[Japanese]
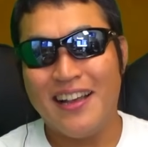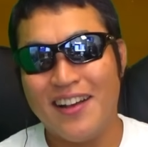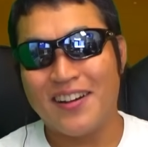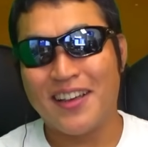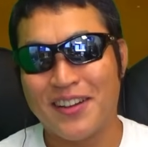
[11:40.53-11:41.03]

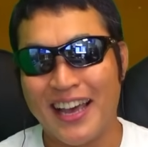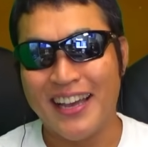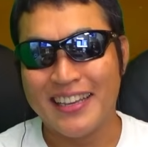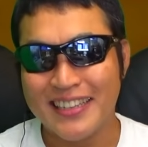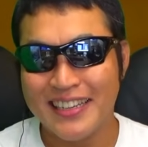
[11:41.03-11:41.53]

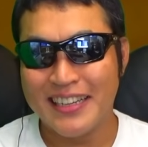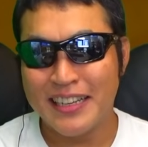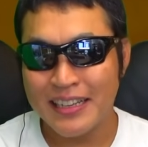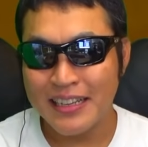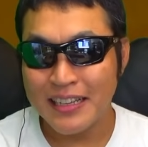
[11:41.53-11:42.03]

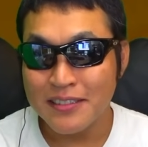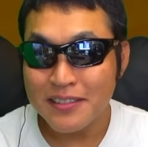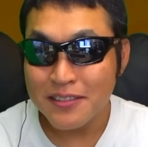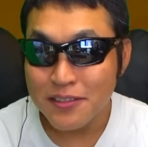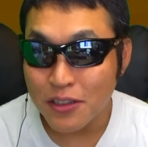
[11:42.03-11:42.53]

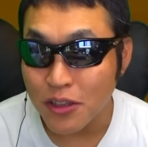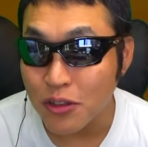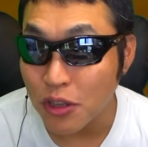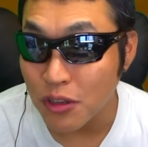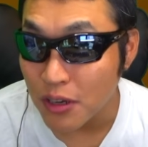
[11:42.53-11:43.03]
オッケーオッケー。んなんだな
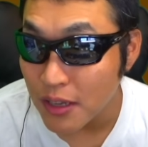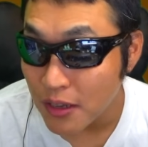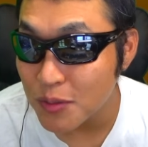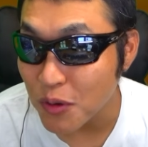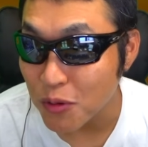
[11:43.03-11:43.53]
んだえ
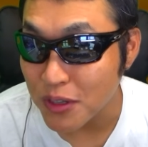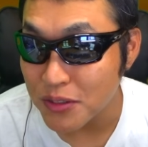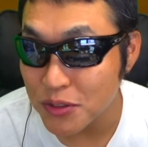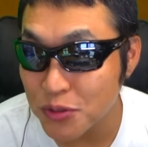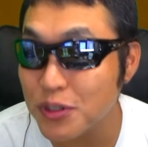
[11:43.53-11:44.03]
今俺、
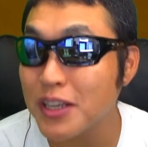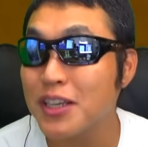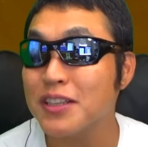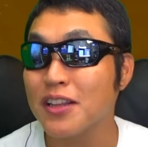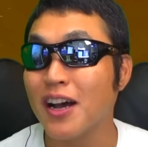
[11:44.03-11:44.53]
10連
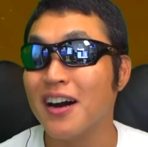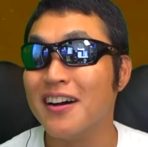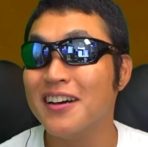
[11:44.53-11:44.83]
引いたな。